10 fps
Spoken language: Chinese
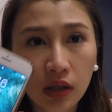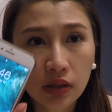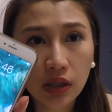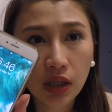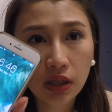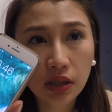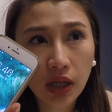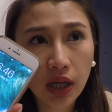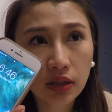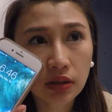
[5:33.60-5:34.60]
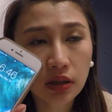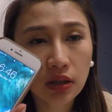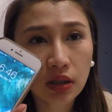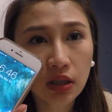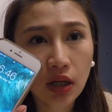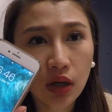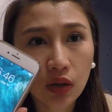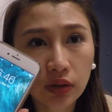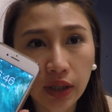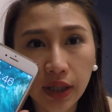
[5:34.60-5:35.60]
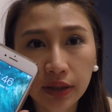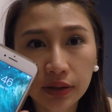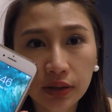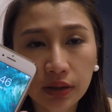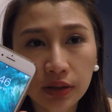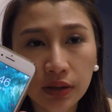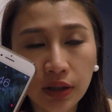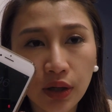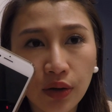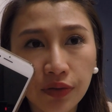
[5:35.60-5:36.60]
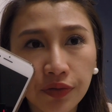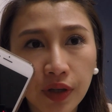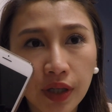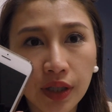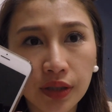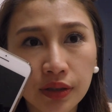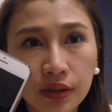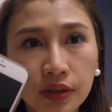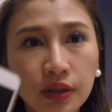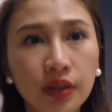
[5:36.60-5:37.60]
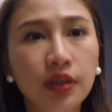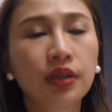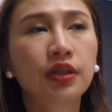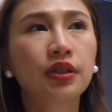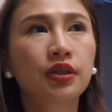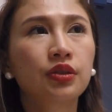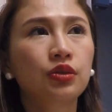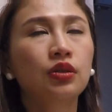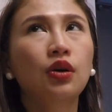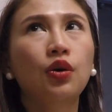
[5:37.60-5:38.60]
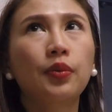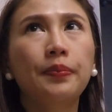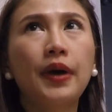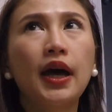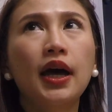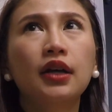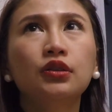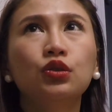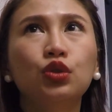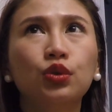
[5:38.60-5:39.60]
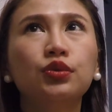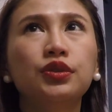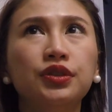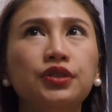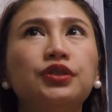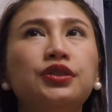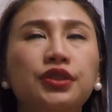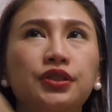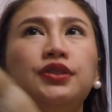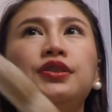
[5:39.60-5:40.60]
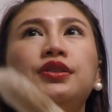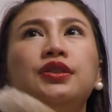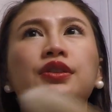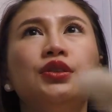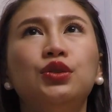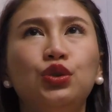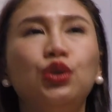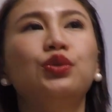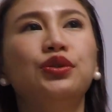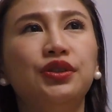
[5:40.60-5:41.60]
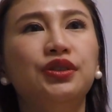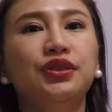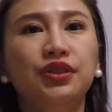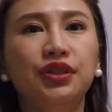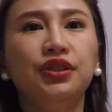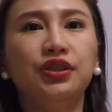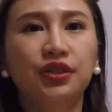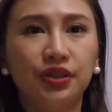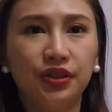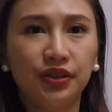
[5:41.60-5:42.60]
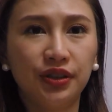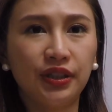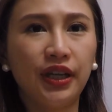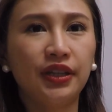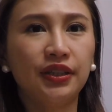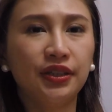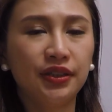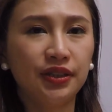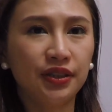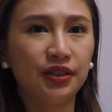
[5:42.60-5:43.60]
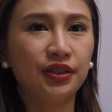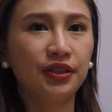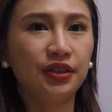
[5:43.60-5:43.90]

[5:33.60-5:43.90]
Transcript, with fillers: 现在是六点四十六分，从八、九、十、十一、九、十、十一、十二、十三、十四。